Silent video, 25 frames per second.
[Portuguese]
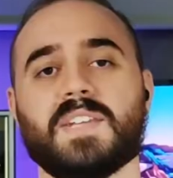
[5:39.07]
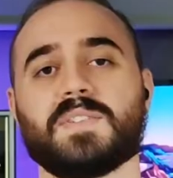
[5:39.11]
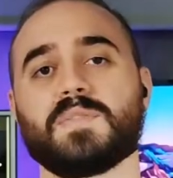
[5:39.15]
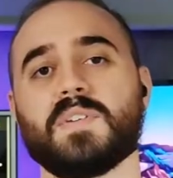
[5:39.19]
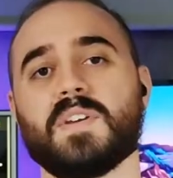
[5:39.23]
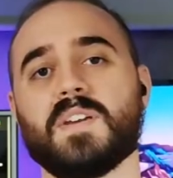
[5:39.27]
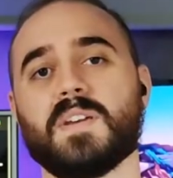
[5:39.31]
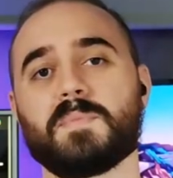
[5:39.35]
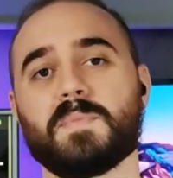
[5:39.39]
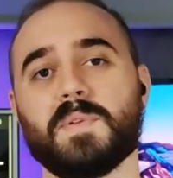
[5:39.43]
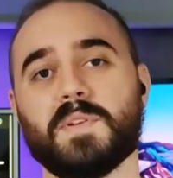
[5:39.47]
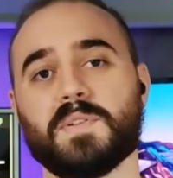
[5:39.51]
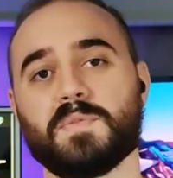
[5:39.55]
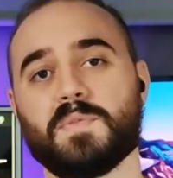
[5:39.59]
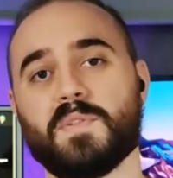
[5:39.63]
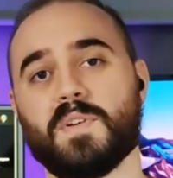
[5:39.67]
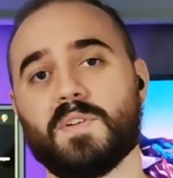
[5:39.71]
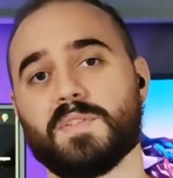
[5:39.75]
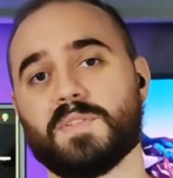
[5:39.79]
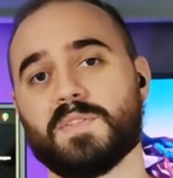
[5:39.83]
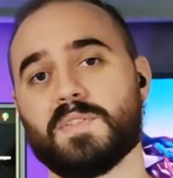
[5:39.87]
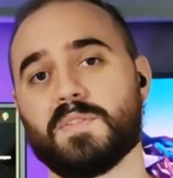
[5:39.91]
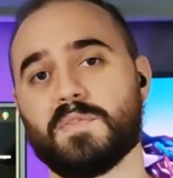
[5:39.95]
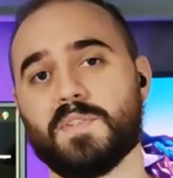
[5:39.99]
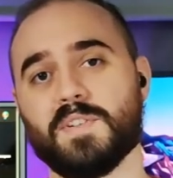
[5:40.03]
É isso aí, pessoal.
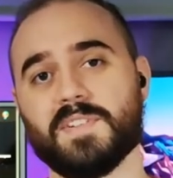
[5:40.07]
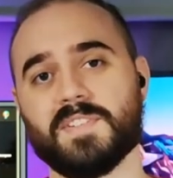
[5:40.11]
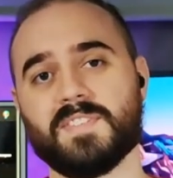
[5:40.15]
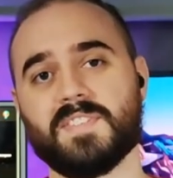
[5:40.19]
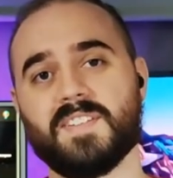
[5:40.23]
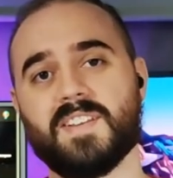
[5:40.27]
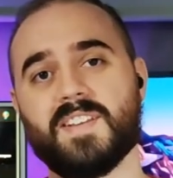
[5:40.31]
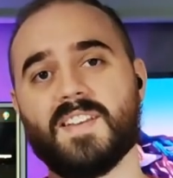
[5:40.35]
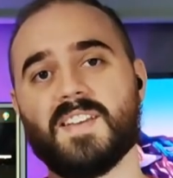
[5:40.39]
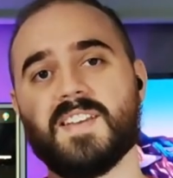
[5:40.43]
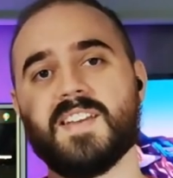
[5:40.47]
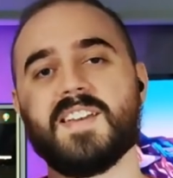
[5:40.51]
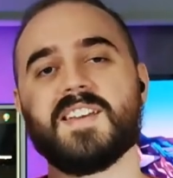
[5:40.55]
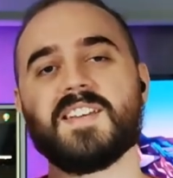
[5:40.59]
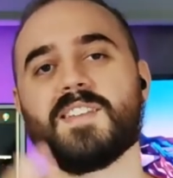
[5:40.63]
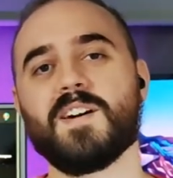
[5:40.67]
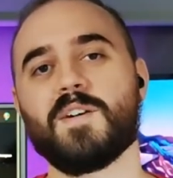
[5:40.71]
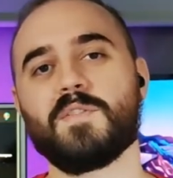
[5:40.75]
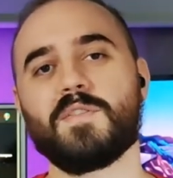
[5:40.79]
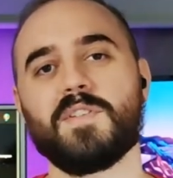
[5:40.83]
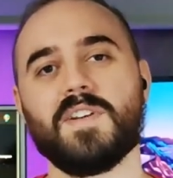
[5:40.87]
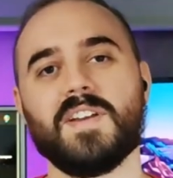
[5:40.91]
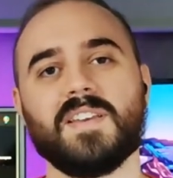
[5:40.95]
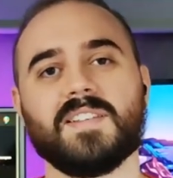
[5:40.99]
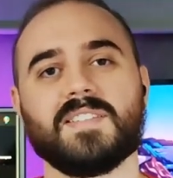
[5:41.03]
Se você
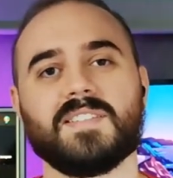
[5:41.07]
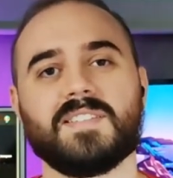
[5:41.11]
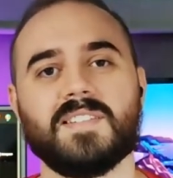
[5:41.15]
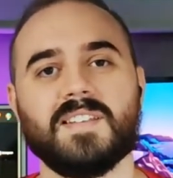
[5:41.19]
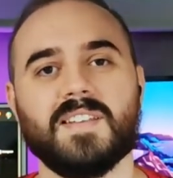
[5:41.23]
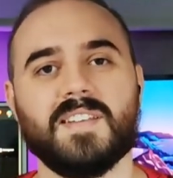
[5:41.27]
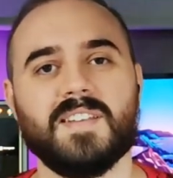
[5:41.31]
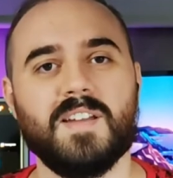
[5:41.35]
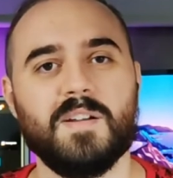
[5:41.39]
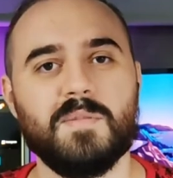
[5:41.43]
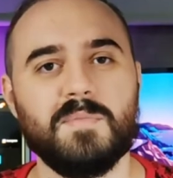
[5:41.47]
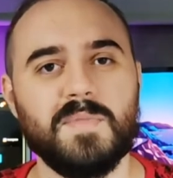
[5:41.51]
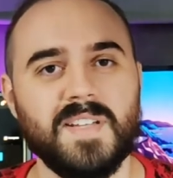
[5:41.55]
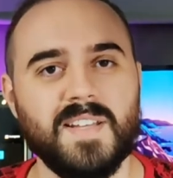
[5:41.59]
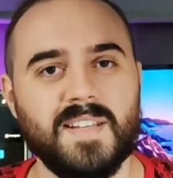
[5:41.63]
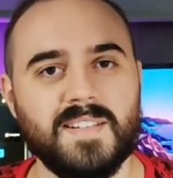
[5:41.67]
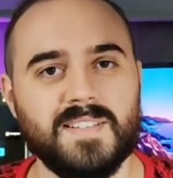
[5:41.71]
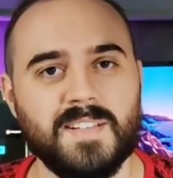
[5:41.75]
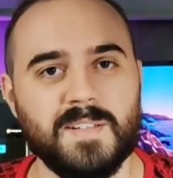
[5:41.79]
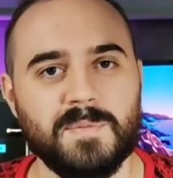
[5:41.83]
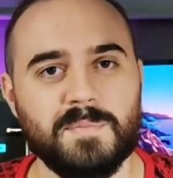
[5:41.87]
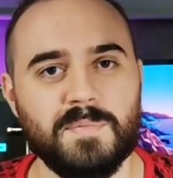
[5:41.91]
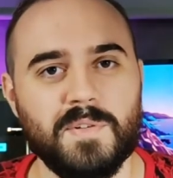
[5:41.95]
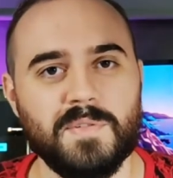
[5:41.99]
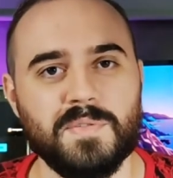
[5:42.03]
não conhecia nenhuma
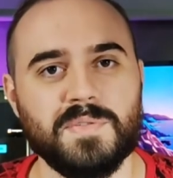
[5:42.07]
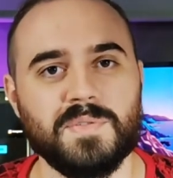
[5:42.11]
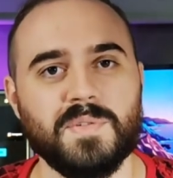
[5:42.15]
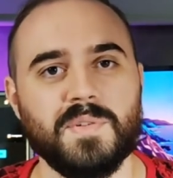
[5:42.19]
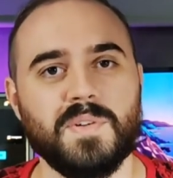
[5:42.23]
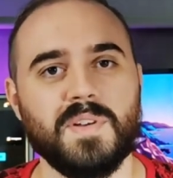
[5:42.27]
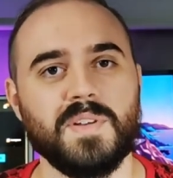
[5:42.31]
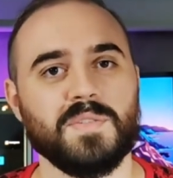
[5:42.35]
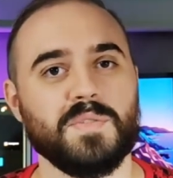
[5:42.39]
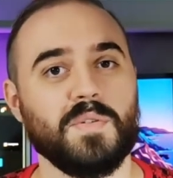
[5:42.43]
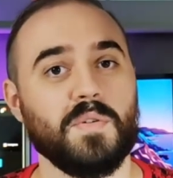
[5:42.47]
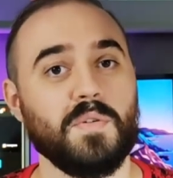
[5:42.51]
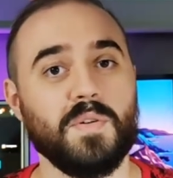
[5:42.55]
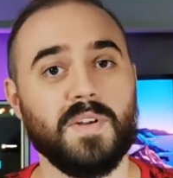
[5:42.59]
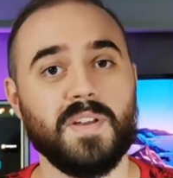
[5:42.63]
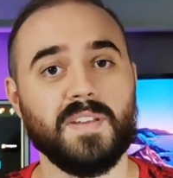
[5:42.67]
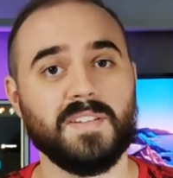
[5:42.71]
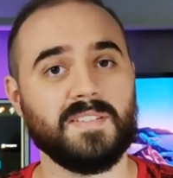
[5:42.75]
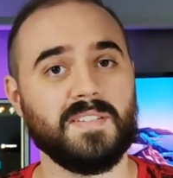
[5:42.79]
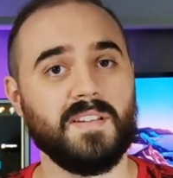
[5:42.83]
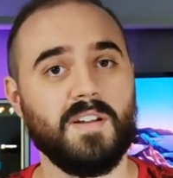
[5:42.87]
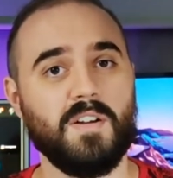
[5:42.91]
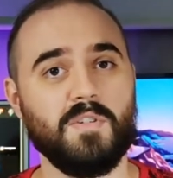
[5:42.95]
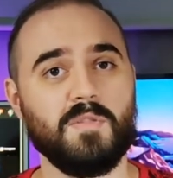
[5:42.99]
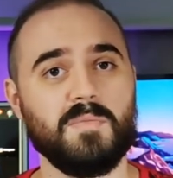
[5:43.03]
dessas profissões ou
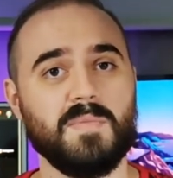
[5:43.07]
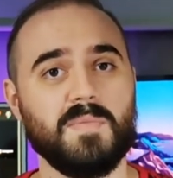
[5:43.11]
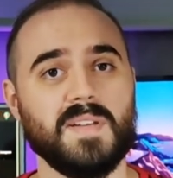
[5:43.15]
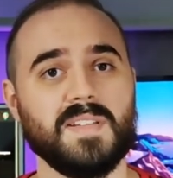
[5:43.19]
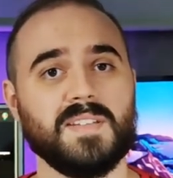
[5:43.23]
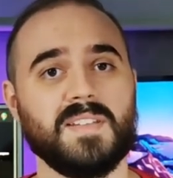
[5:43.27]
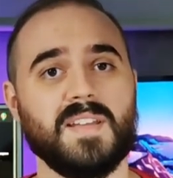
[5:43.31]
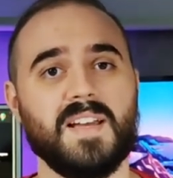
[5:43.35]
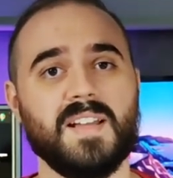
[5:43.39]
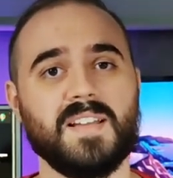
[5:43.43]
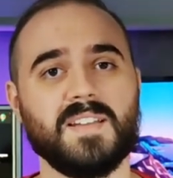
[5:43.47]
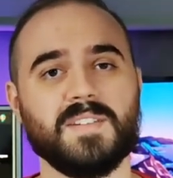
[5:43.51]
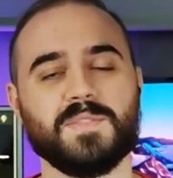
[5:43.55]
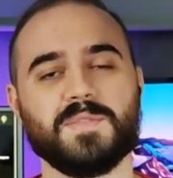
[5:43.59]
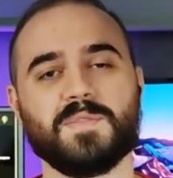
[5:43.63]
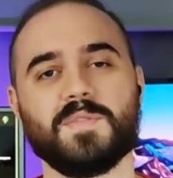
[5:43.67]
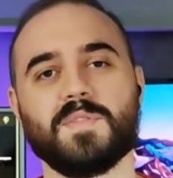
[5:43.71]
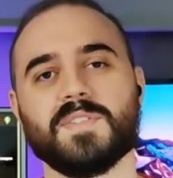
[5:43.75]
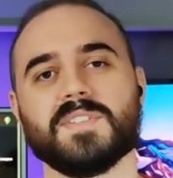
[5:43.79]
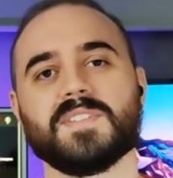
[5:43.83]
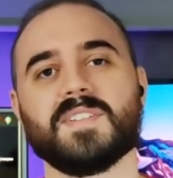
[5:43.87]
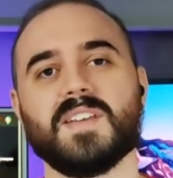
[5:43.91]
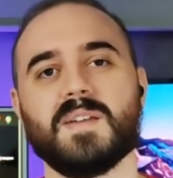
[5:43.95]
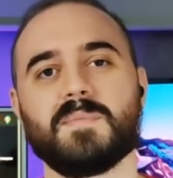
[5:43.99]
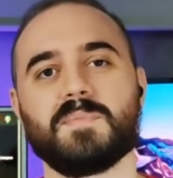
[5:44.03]
conhecia alguma delas,
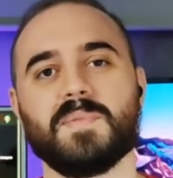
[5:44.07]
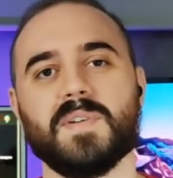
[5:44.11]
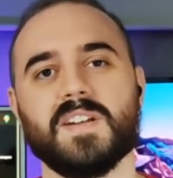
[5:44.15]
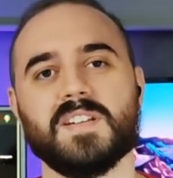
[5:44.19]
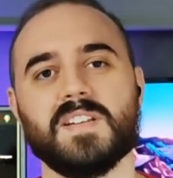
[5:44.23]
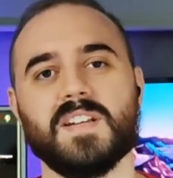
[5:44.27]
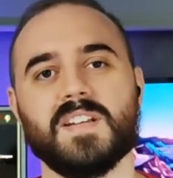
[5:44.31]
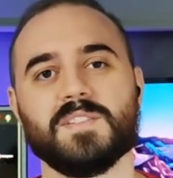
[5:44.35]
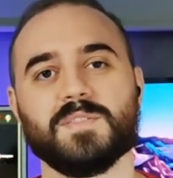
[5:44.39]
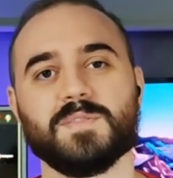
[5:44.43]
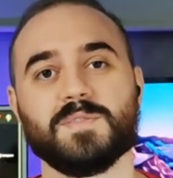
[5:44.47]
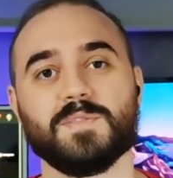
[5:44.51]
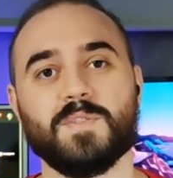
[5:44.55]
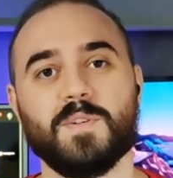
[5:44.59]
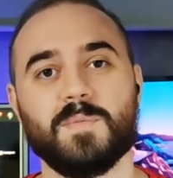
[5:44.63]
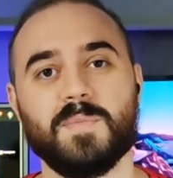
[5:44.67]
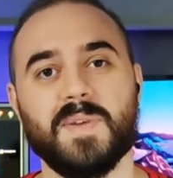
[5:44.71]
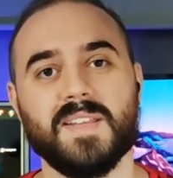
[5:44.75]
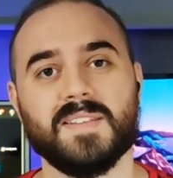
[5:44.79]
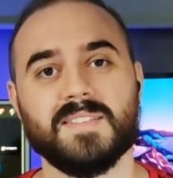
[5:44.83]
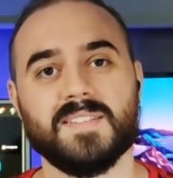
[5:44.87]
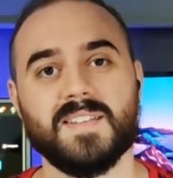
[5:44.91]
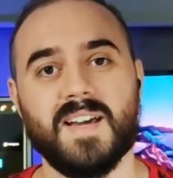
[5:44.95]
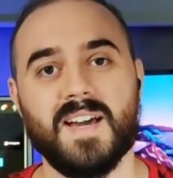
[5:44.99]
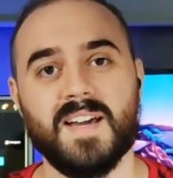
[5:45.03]
conta aí pra gente nos
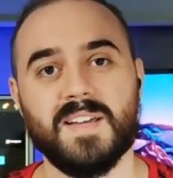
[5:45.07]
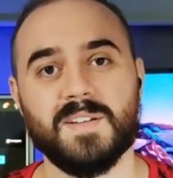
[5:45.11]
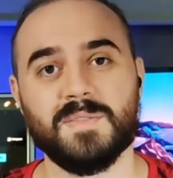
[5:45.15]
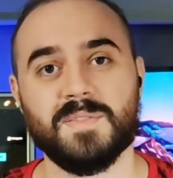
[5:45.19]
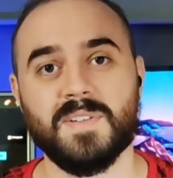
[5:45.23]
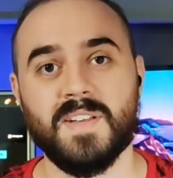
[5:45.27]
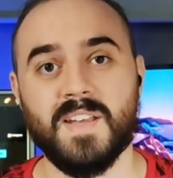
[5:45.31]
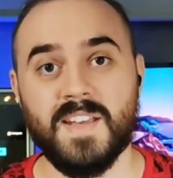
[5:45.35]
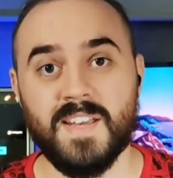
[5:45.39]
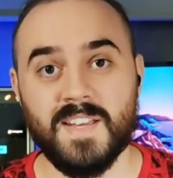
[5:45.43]
comentários.